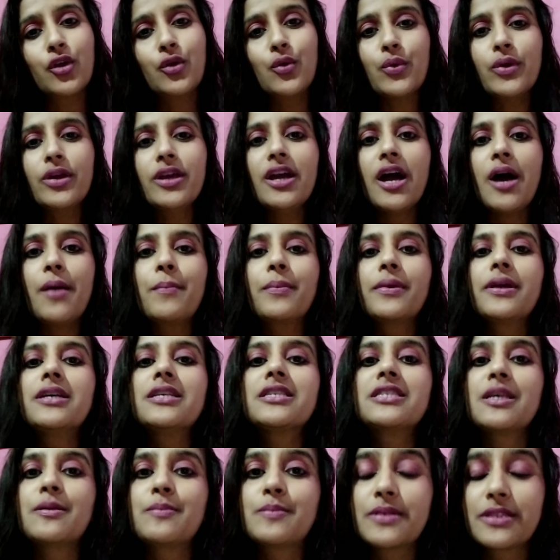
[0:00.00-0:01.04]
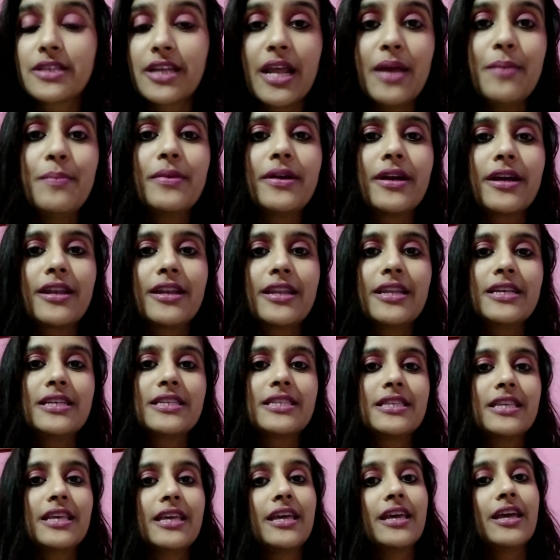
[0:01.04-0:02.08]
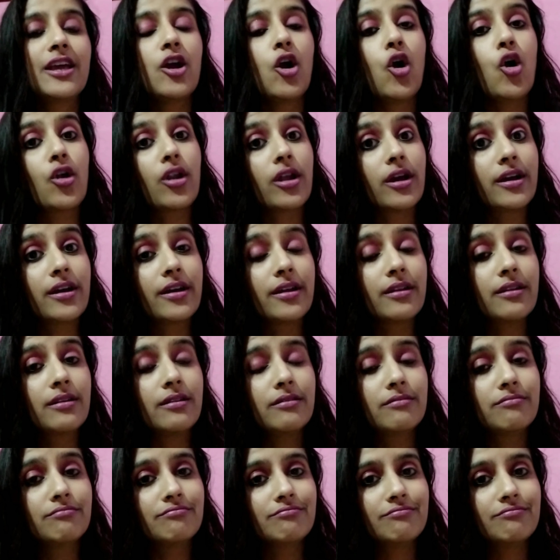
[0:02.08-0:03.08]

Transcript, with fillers: क्योंकि आपके सब्सक्राइब करने से और अगर